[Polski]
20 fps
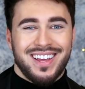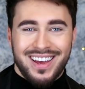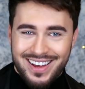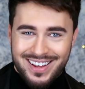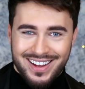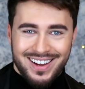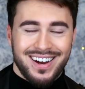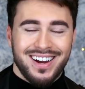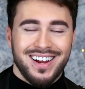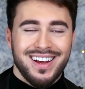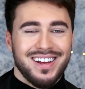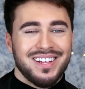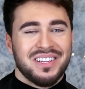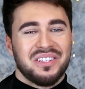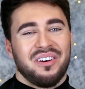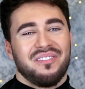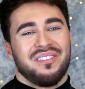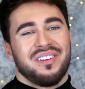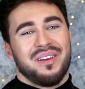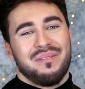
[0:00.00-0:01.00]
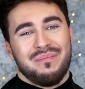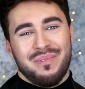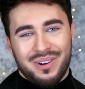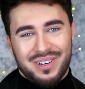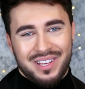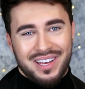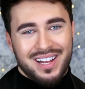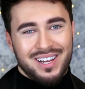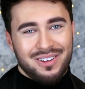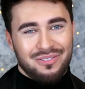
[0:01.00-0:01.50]
nie, to mnie nie
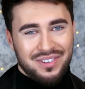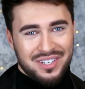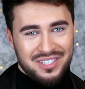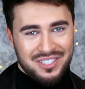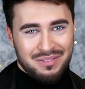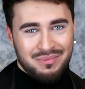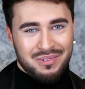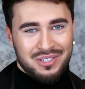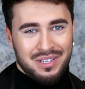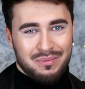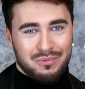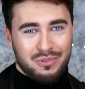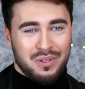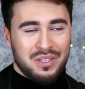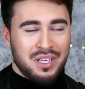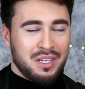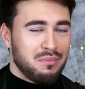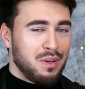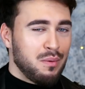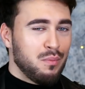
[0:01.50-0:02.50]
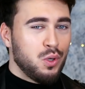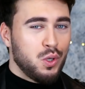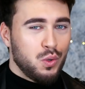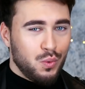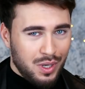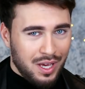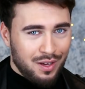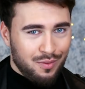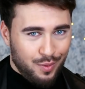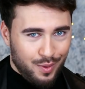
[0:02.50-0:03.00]
boli, ale uwierzcie mi, że na przykład jak miałem
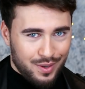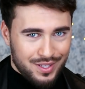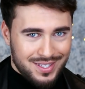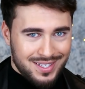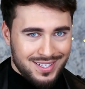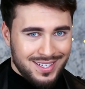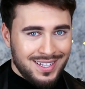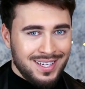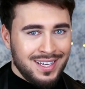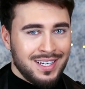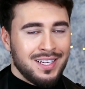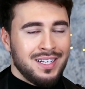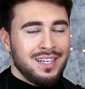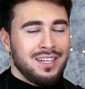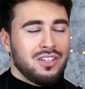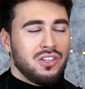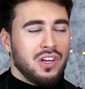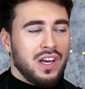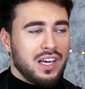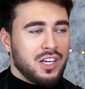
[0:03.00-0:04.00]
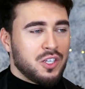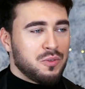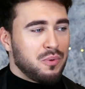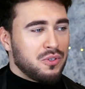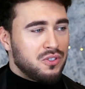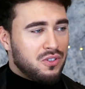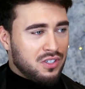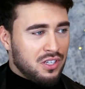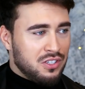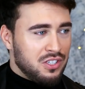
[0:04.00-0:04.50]
długie włosy, to jakieś
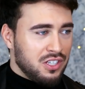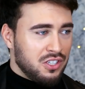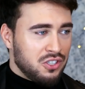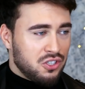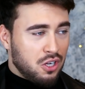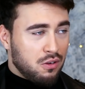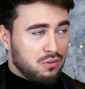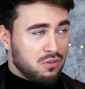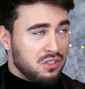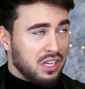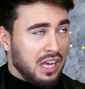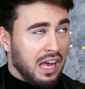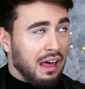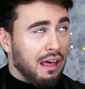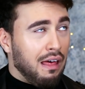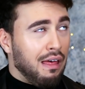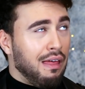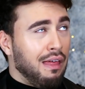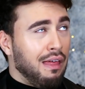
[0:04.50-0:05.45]
pociągnięcie, jakiś kołtun, to ja...